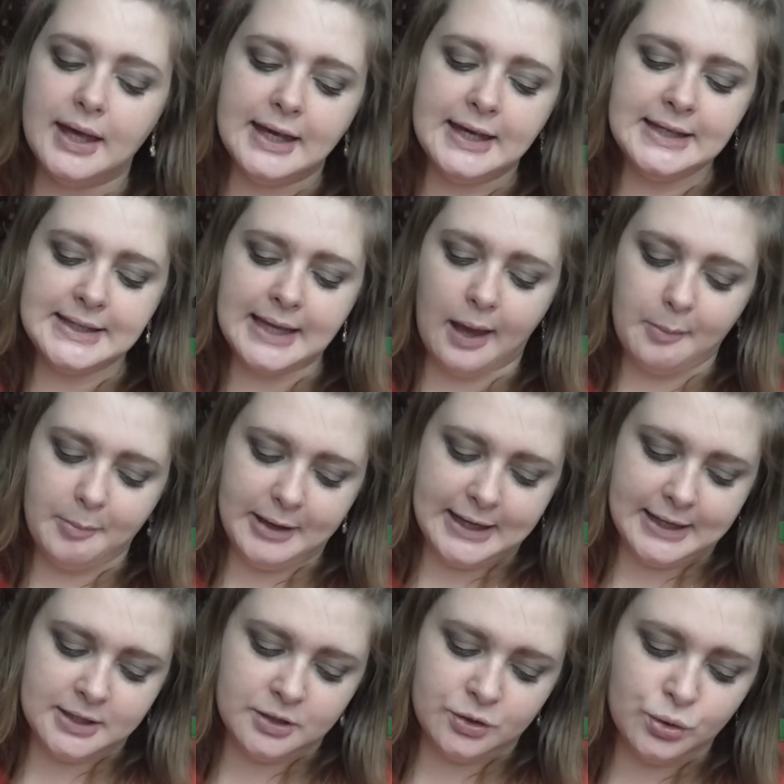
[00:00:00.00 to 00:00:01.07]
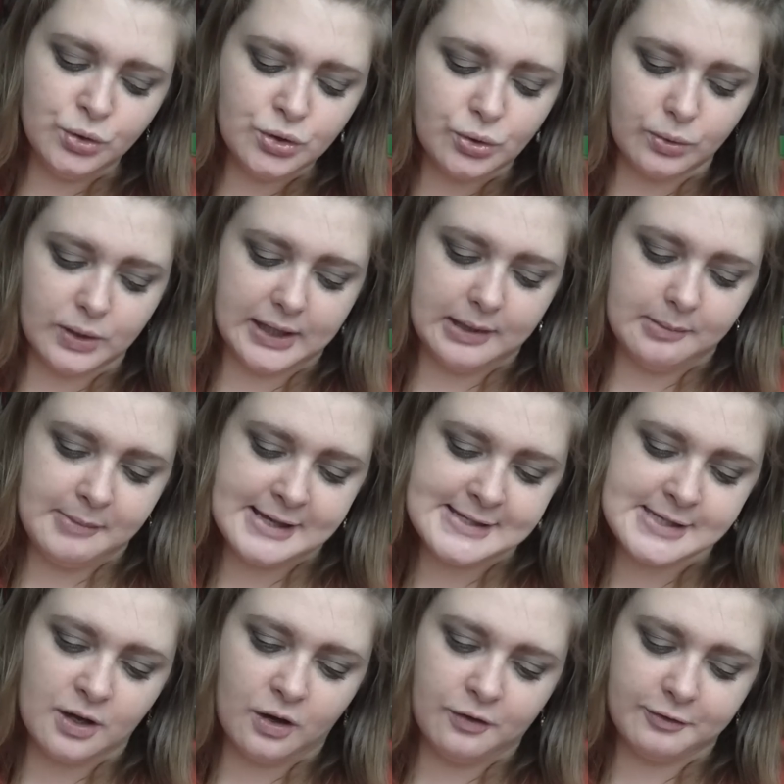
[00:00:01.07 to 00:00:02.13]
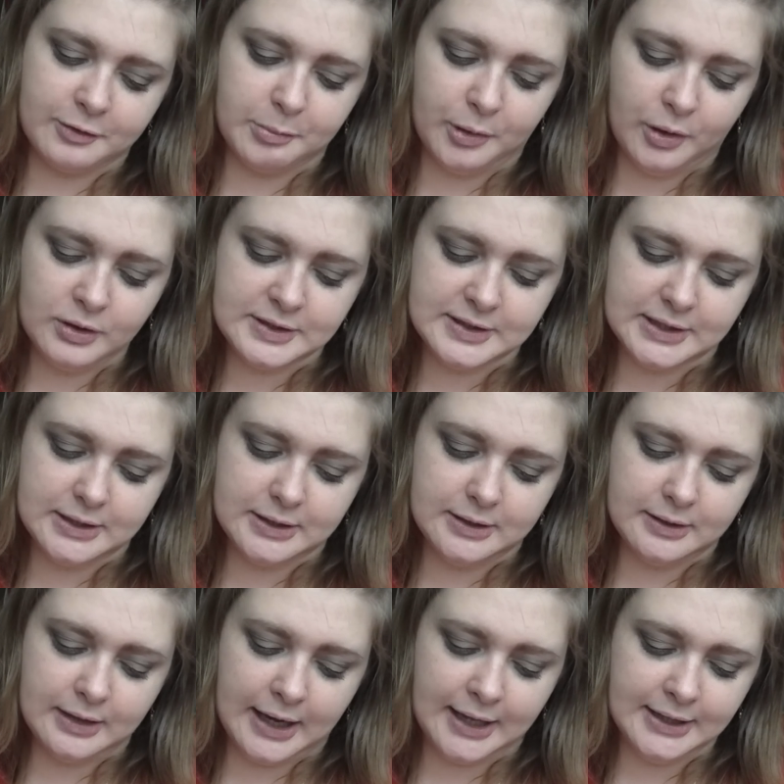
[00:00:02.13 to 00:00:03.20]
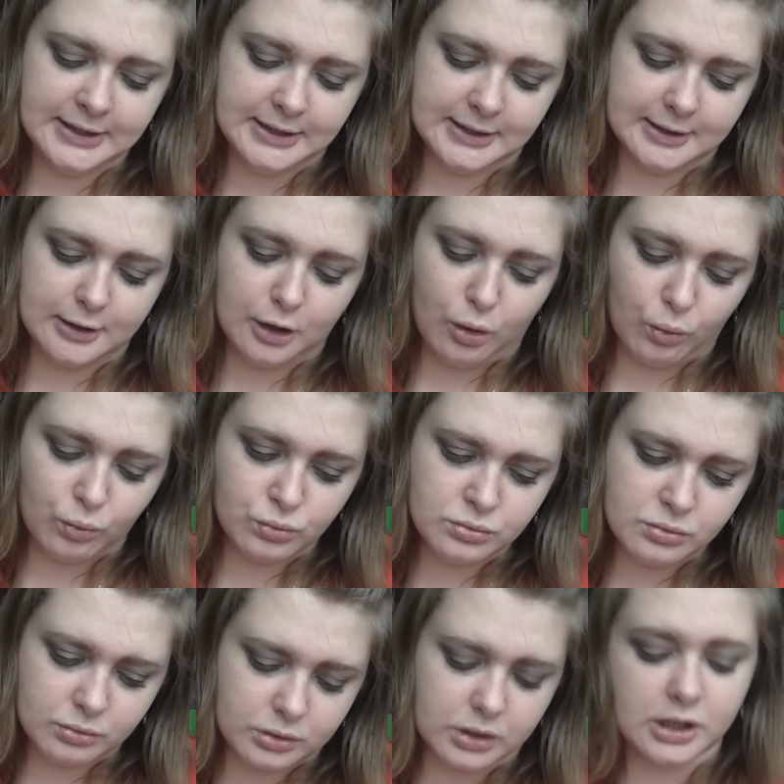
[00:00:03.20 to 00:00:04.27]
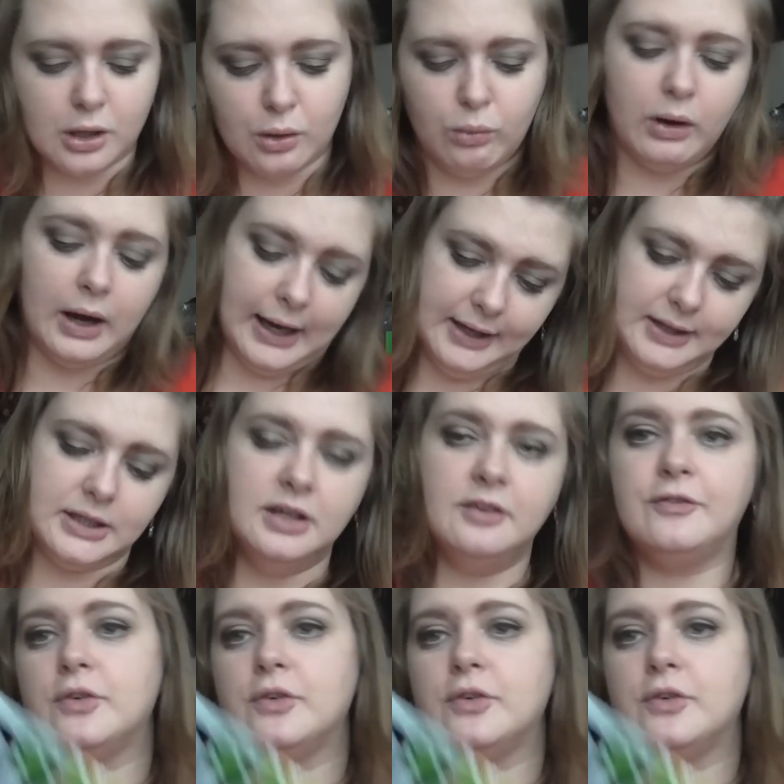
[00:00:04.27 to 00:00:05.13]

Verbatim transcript: Ich habe eine Hydrogelmaske aufgebraucht, die Honey Glow oder Glow Honey